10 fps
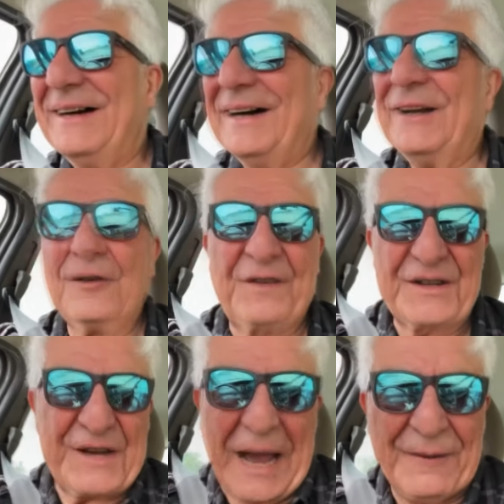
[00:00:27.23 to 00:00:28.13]
lo
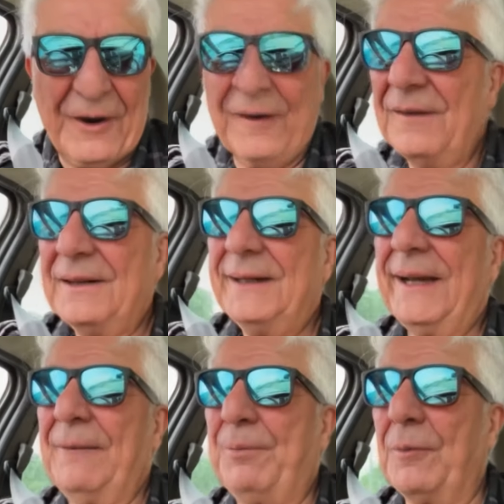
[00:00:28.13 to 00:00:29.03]
facciamo?
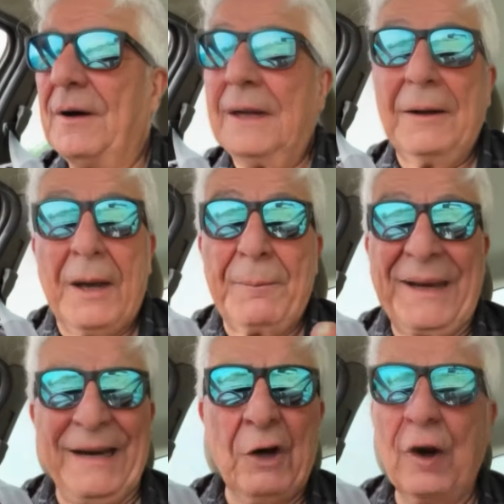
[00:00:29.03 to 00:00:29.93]
Il pullman...
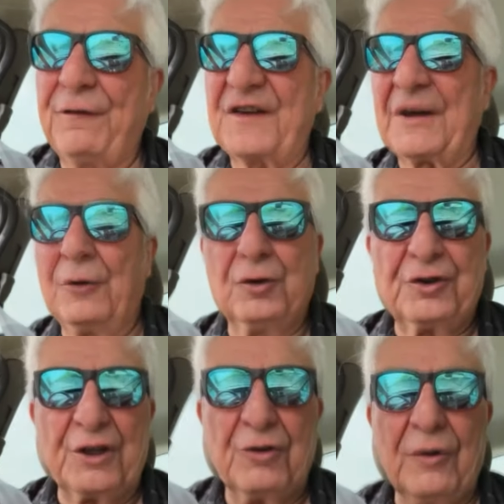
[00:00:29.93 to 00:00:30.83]
Perché non lo facciamo
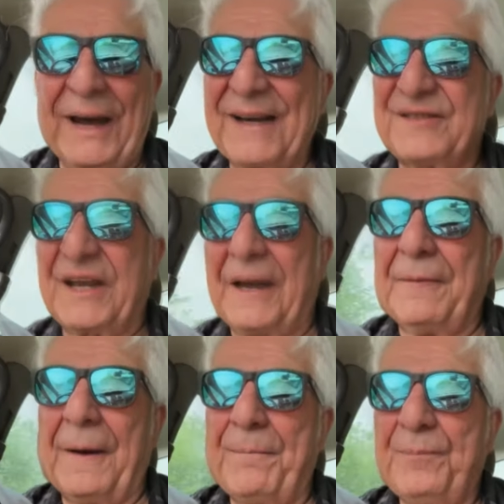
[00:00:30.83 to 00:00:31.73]
tutti e due
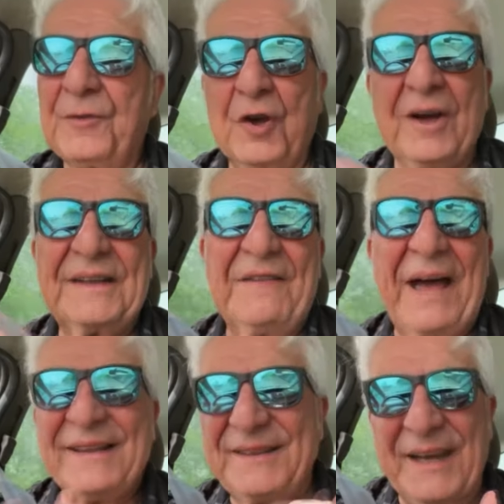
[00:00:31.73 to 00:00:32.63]
assieme? Noi
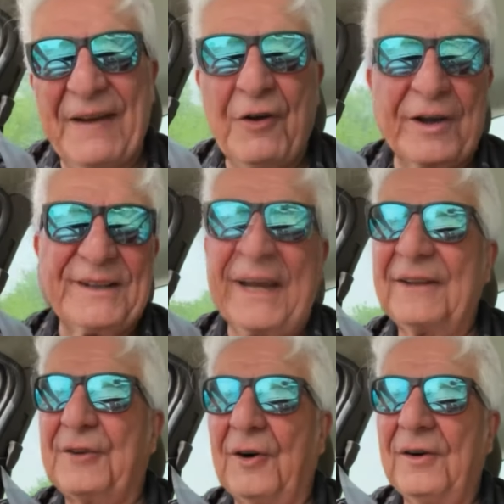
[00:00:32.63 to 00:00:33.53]
davanti e voi
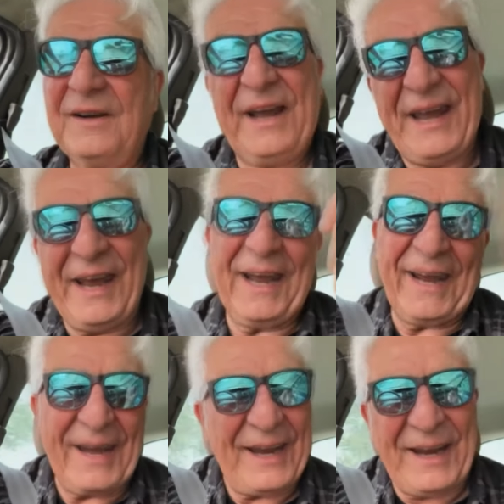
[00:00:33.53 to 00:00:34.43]
dietro.
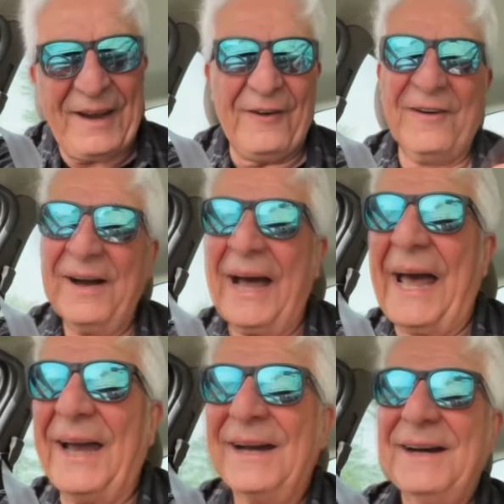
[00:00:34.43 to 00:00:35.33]
Eh, oh,
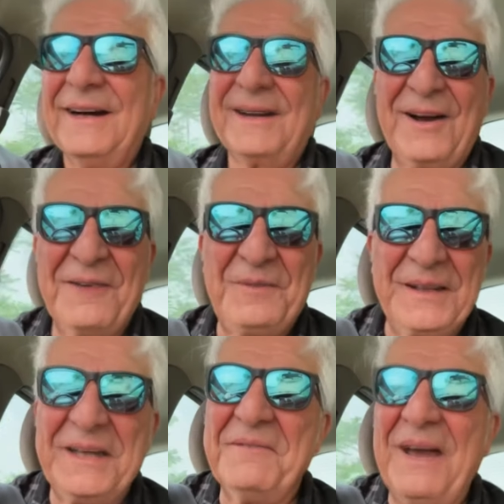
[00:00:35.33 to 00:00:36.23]
eh? Coppi
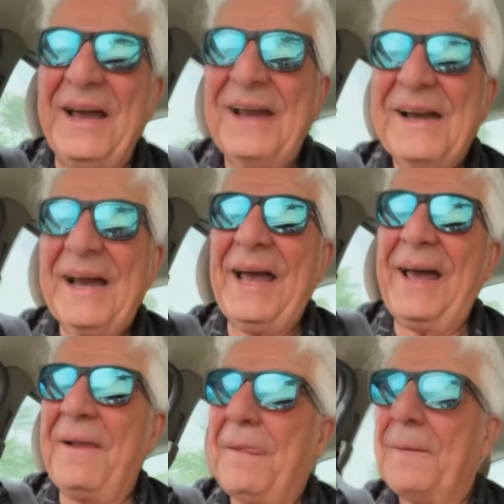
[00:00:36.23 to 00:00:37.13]
di me.
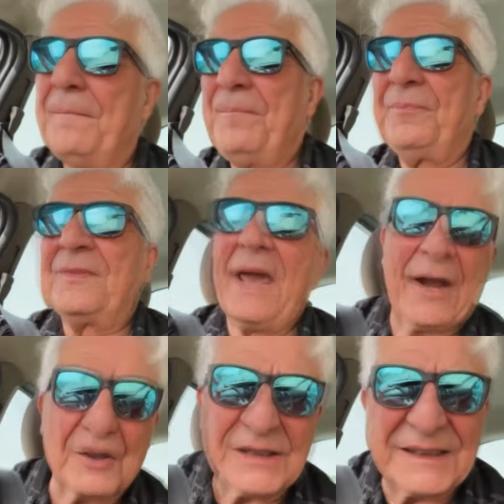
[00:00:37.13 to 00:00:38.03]
Eh? E
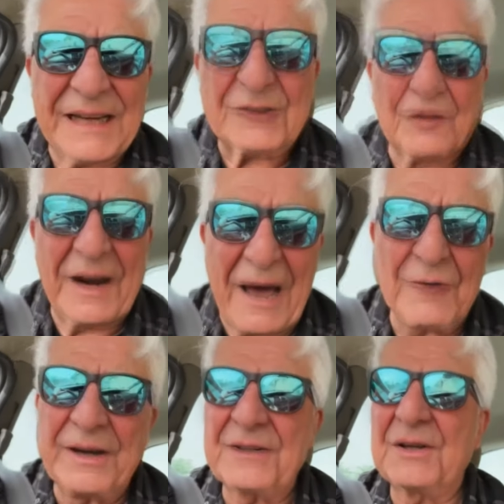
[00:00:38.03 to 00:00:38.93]
cosa ha detto
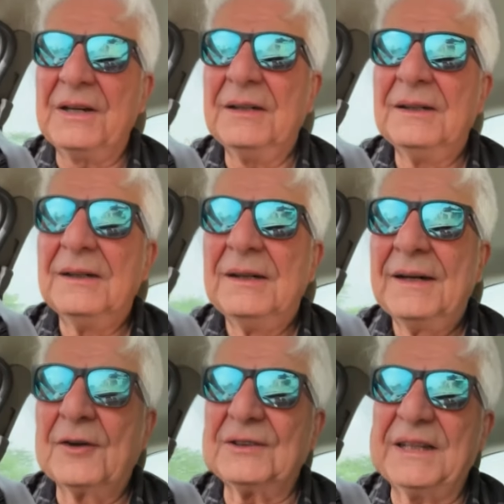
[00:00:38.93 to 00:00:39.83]
Vlaovic?
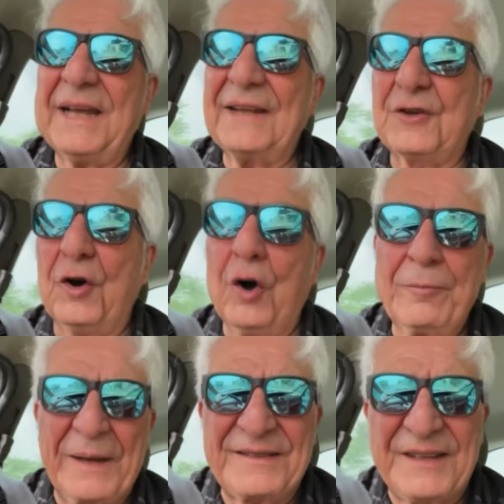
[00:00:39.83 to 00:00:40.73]
Cosa ha detto?
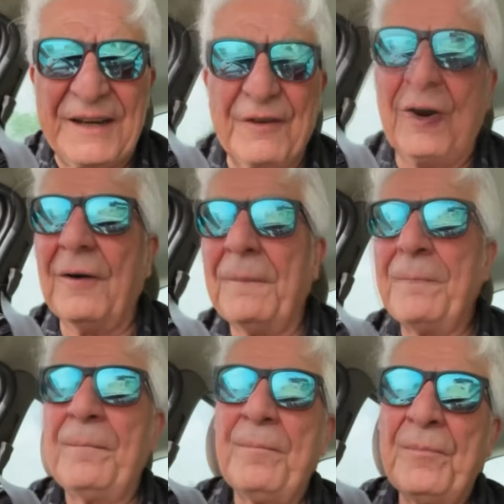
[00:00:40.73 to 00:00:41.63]
Obiettivo...
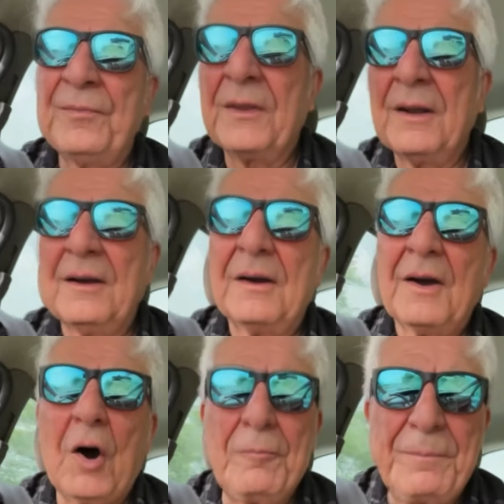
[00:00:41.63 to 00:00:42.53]

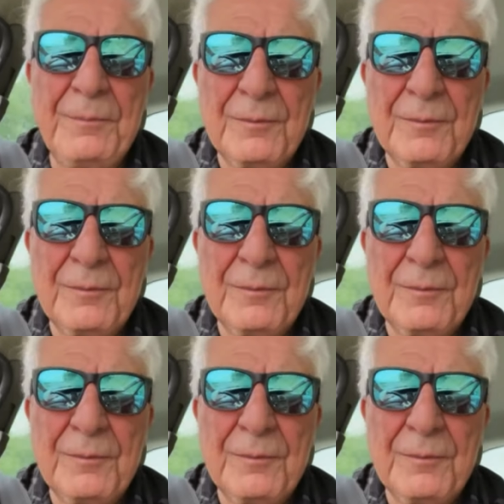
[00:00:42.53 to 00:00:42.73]
Ob-